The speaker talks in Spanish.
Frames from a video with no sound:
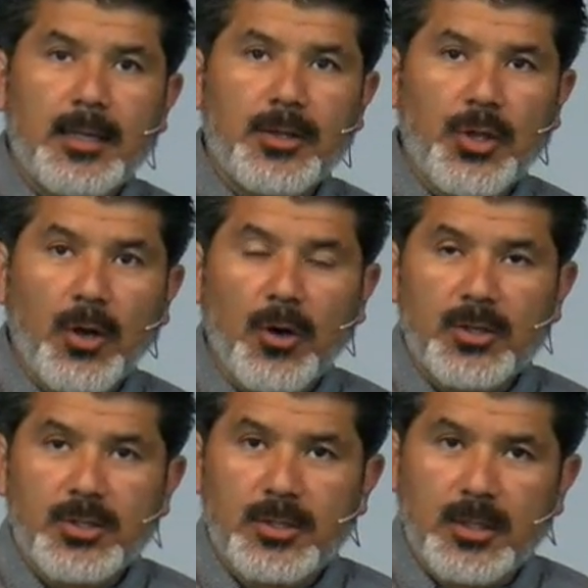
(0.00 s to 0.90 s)

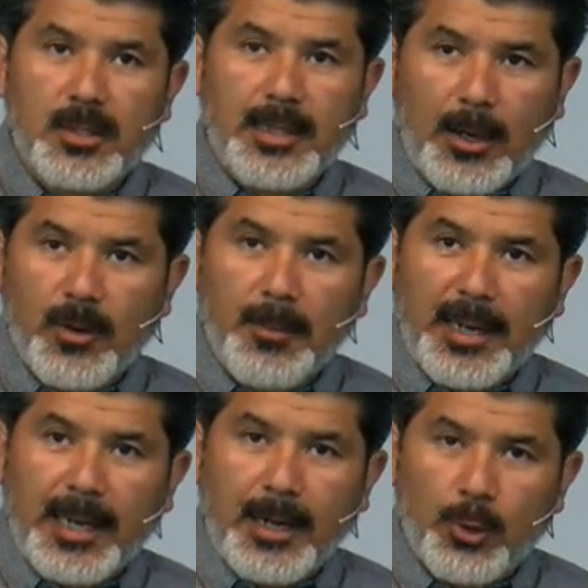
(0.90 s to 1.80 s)
Dios de alguna
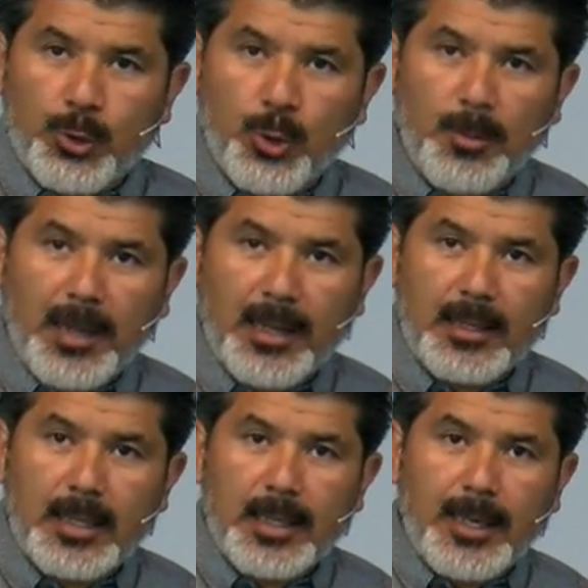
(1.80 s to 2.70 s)
manera lo
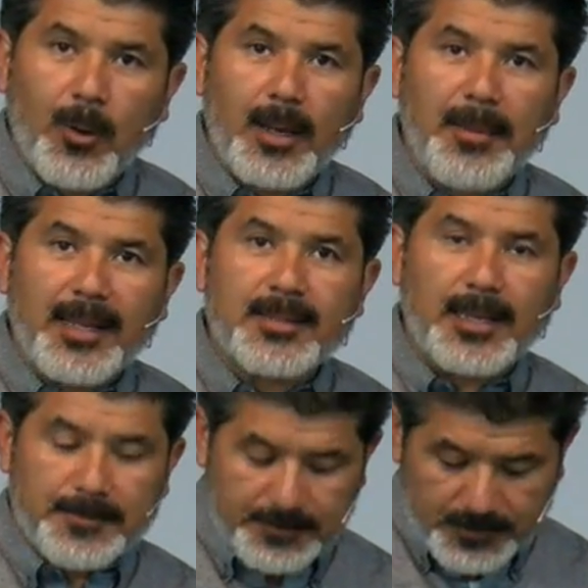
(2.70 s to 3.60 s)
toma y lo
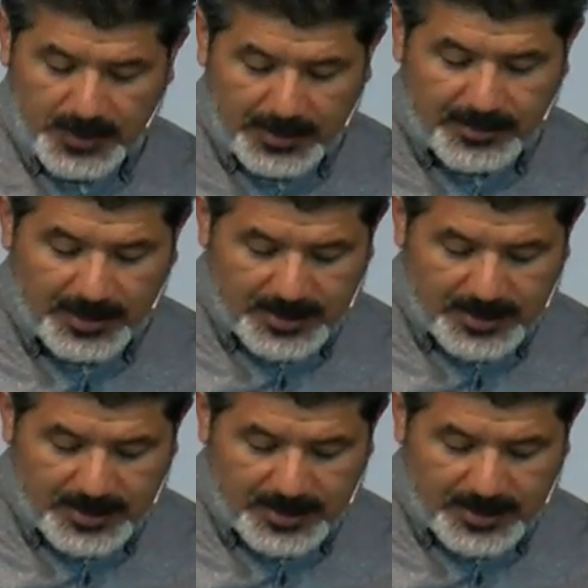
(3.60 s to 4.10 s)
levanta entre